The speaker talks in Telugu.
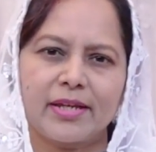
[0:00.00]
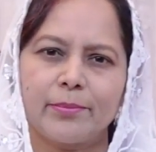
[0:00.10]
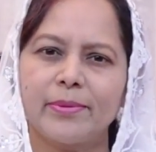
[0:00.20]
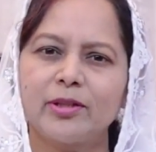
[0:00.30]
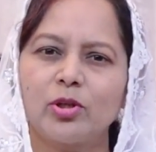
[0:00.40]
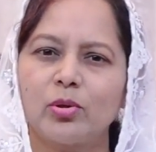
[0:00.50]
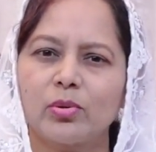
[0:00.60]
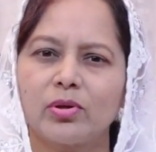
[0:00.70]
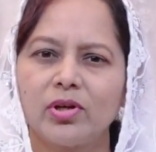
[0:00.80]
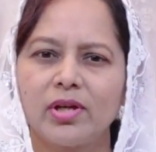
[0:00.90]
ఇబ్బందులు
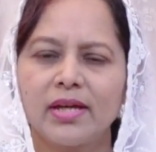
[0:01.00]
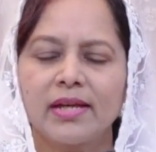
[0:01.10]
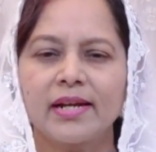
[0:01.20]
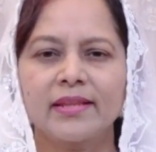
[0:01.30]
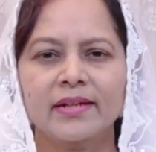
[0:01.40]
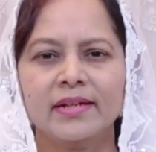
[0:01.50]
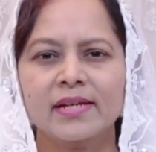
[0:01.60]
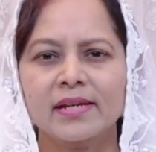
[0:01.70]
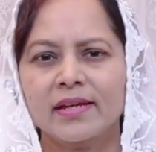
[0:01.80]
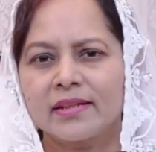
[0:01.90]
లేదంటే
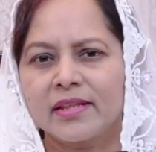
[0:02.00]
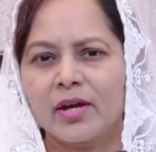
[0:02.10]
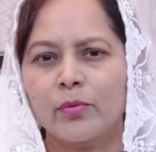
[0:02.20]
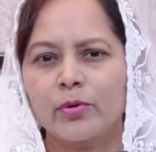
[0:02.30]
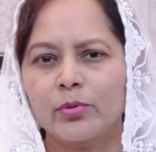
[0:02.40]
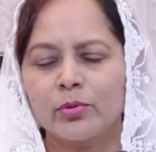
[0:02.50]
దేవుడు